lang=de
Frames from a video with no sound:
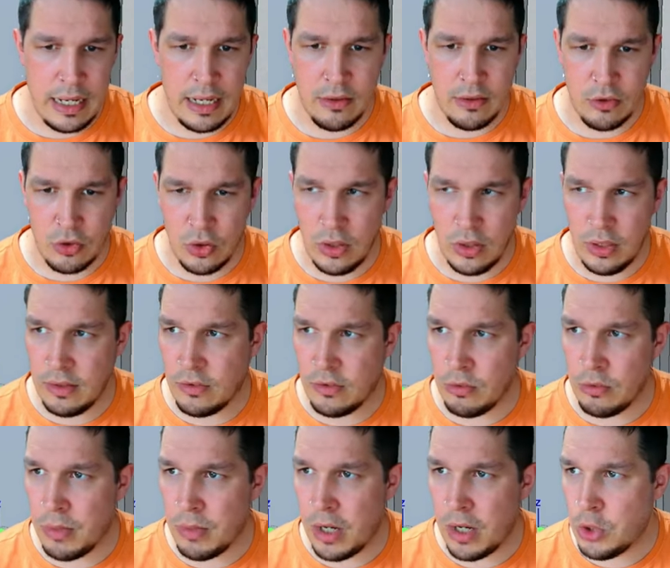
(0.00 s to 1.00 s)
Jetzt könnte ich
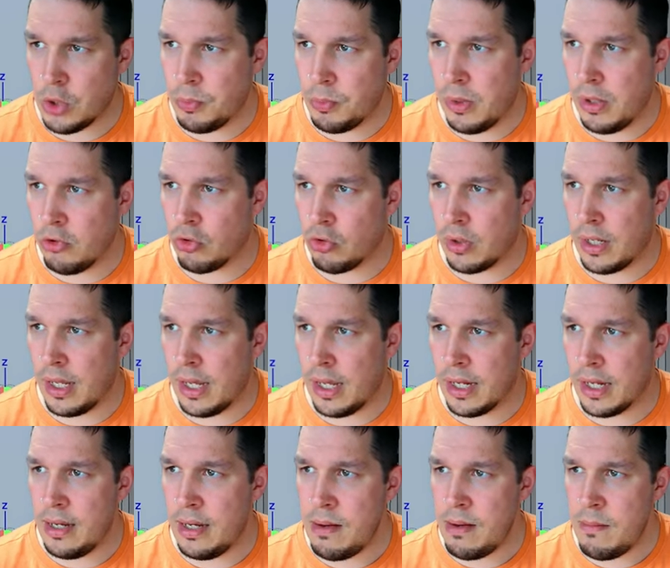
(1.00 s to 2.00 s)
zum Beispiel schon
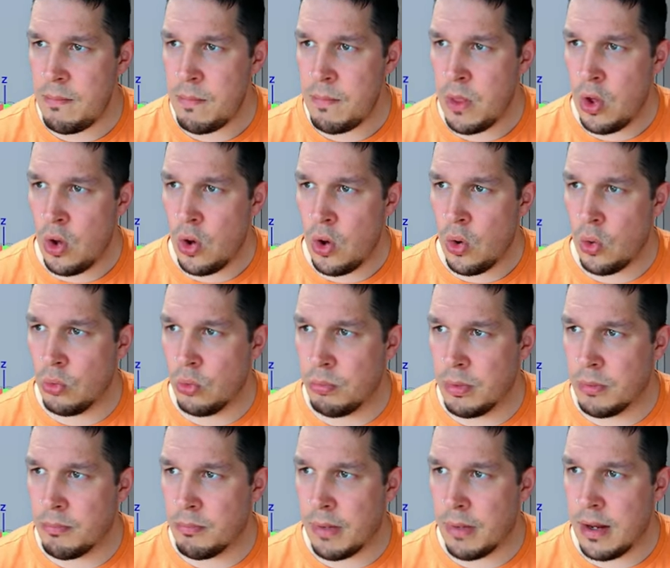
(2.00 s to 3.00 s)
hergehen und
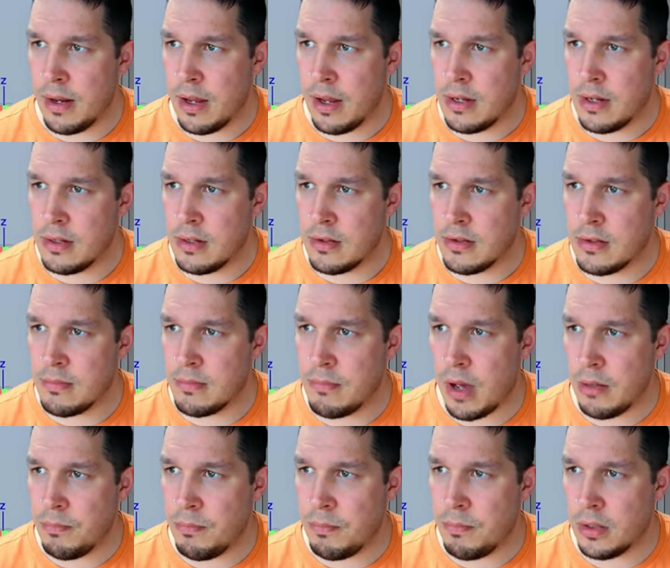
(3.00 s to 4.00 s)
mit meinem
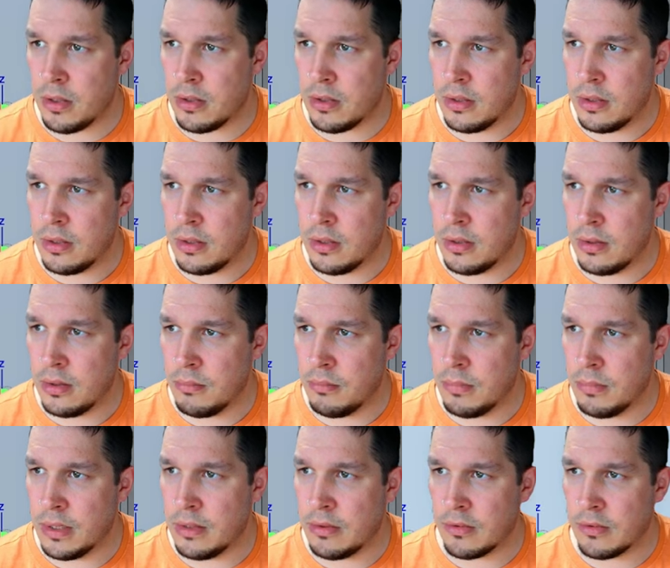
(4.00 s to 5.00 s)
SmartPod
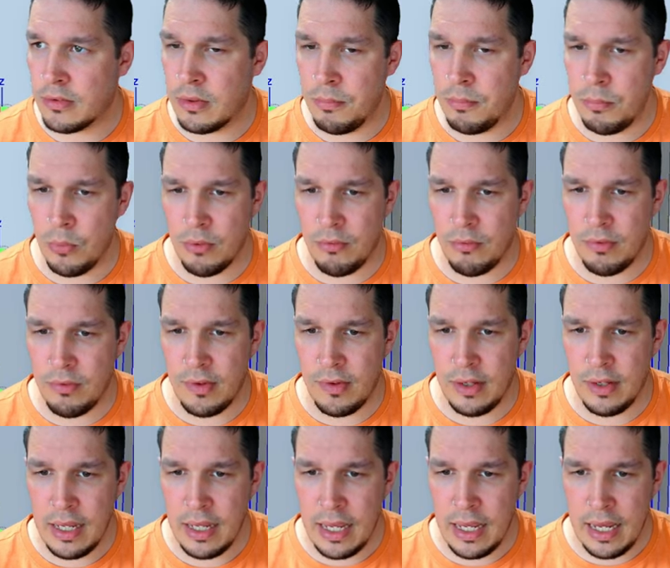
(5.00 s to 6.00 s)
mit Skript
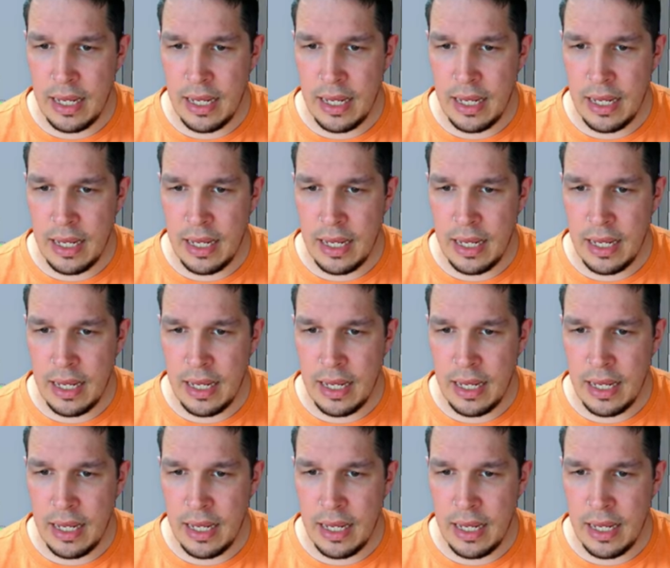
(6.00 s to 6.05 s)
modifizieren,